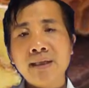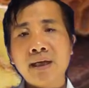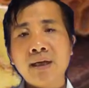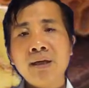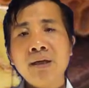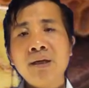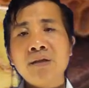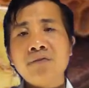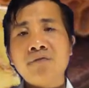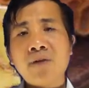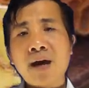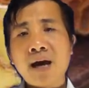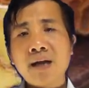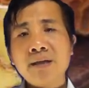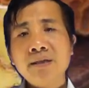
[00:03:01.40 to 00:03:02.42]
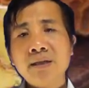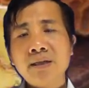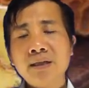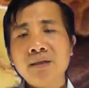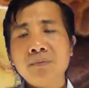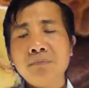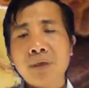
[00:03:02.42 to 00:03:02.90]
chính là pha nước
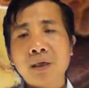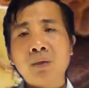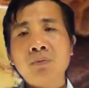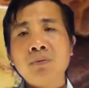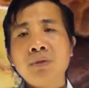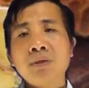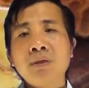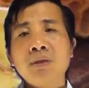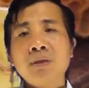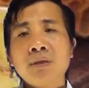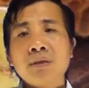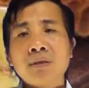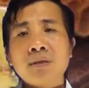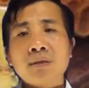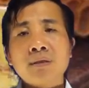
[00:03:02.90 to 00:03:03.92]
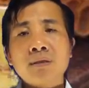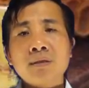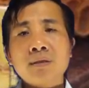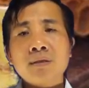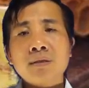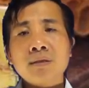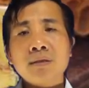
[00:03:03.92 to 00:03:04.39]
gừng mật ong.
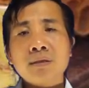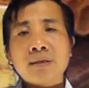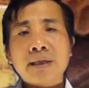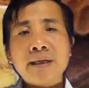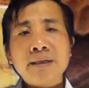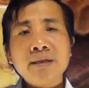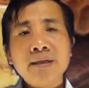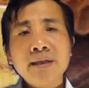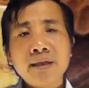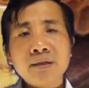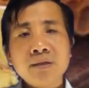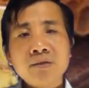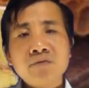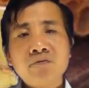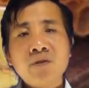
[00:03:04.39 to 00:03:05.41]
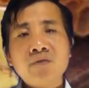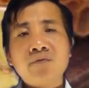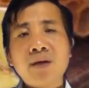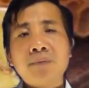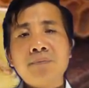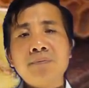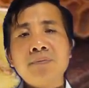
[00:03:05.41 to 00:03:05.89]
Ờ, cách thực hiện phương
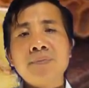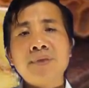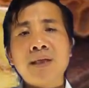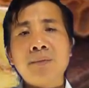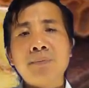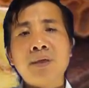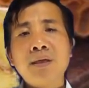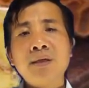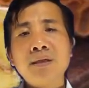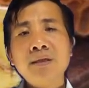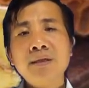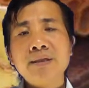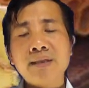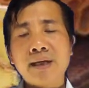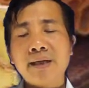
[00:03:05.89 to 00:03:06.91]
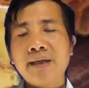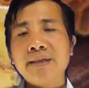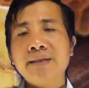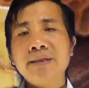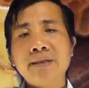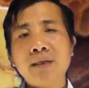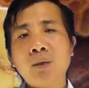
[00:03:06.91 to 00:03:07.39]
pháp giảm cân đơn giản
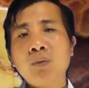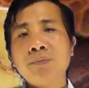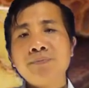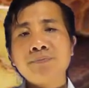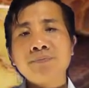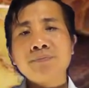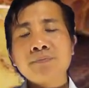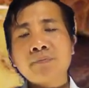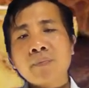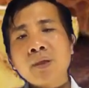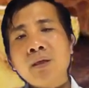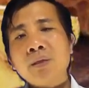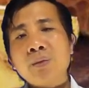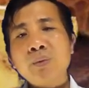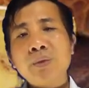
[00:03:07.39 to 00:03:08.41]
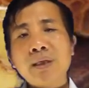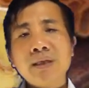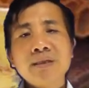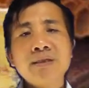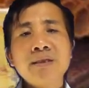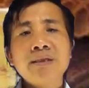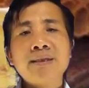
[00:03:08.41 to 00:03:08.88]
này như sau. Chúng
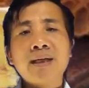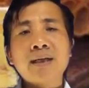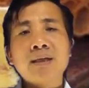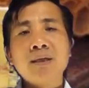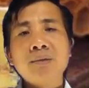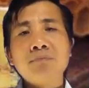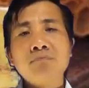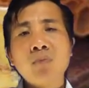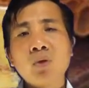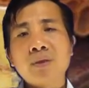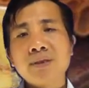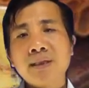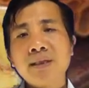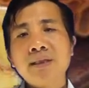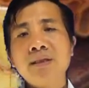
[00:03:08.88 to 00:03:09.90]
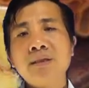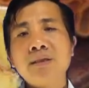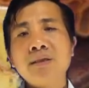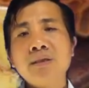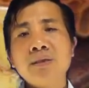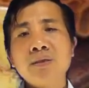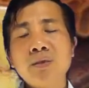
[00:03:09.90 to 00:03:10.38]
ta rửa sạch một nhánh gừng
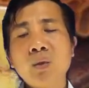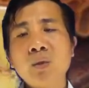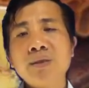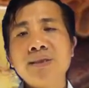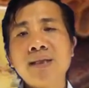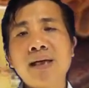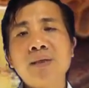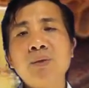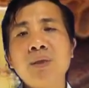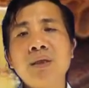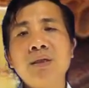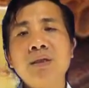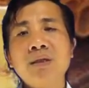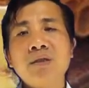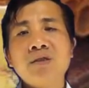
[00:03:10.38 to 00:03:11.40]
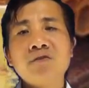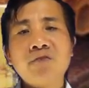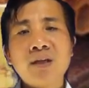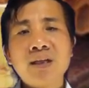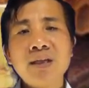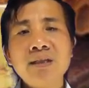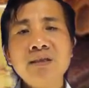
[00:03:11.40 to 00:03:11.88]
rồi giã nhuyễn
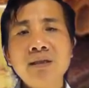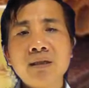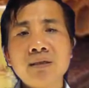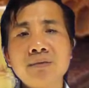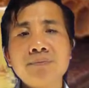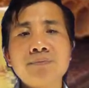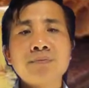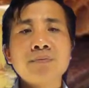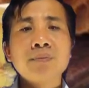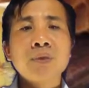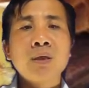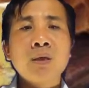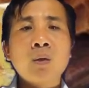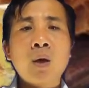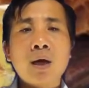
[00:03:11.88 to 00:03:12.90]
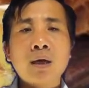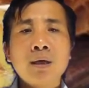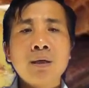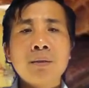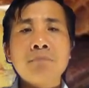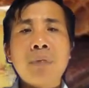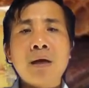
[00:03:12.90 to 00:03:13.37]
vắt lên nước hoặc
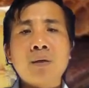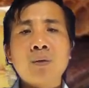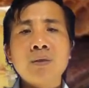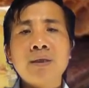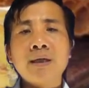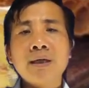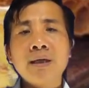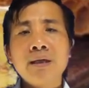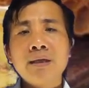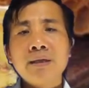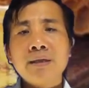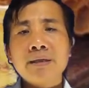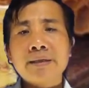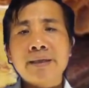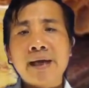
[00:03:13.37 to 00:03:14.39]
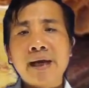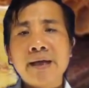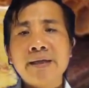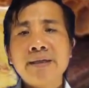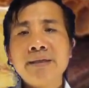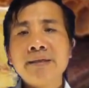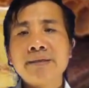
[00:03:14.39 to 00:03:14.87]
bạn có thể
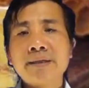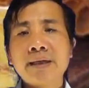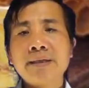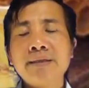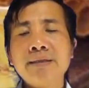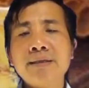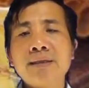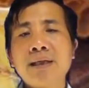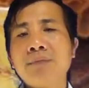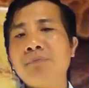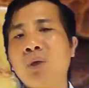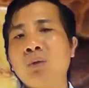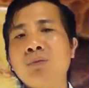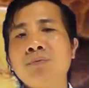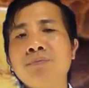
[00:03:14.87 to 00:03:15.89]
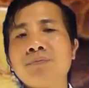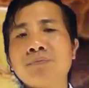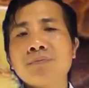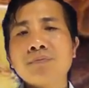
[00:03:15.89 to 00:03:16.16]
thái gừng thành những lát mỏng.